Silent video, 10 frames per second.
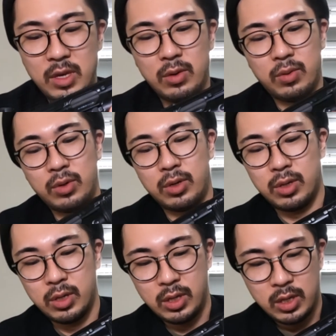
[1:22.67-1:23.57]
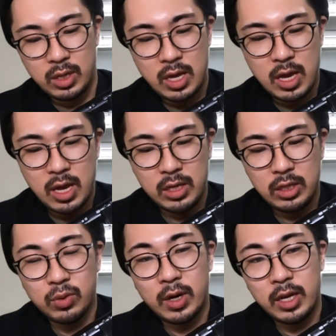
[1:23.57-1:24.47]
ミフル、えー、
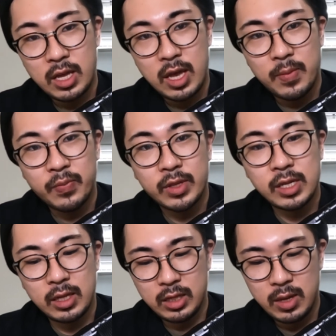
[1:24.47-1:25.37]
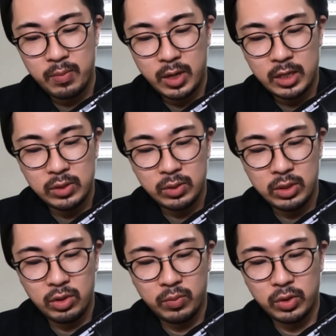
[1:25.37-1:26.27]
に加えて3点バースト
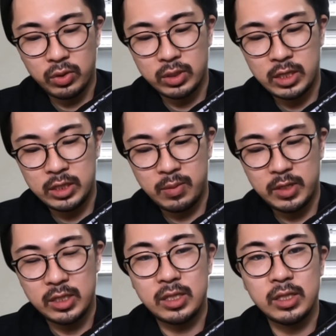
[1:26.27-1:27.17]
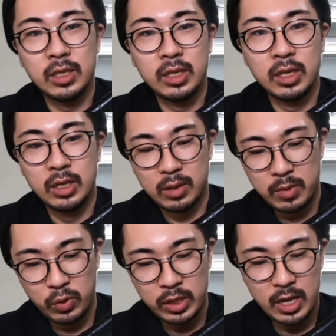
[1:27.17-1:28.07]
機能も搭載してます、
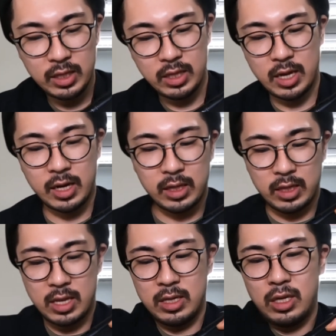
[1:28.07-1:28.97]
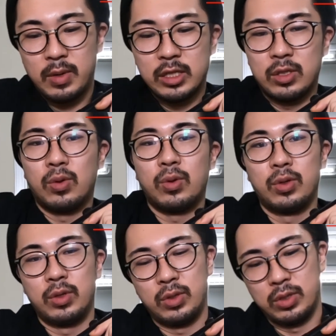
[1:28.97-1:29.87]
まあ、これなんでかって言いますとこ
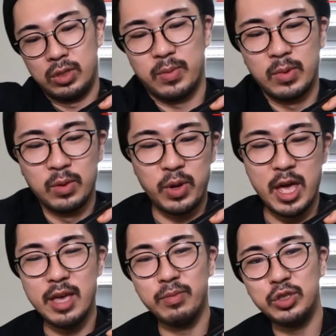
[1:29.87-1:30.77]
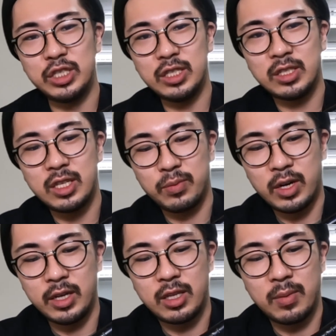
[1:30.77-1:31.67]
れ M システム
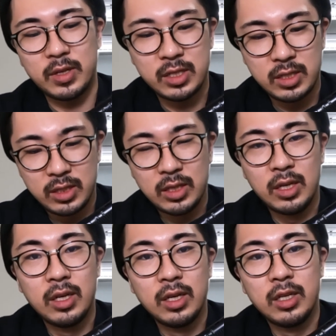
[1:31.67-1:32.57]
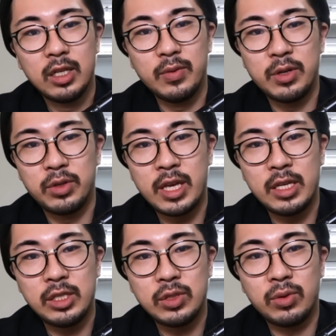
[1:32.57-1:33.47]
入ってますいわゆる
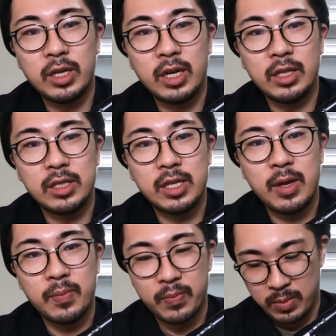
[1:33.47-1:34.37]
電子トリガーですね